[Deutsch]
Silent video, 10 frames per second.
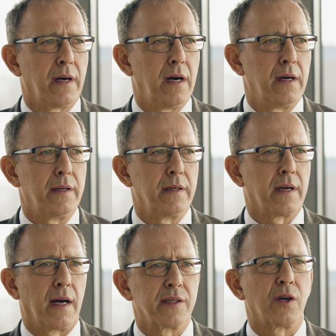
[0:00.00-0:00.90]
da
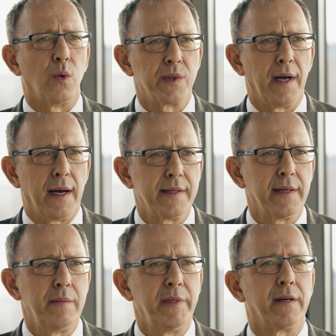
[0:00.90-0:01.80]
einen ganz großen
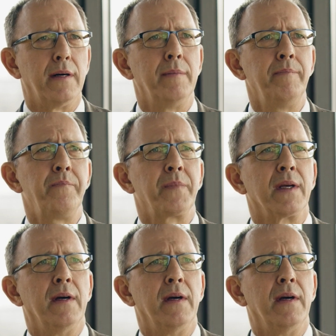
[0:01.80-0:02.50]
Anteil mit haben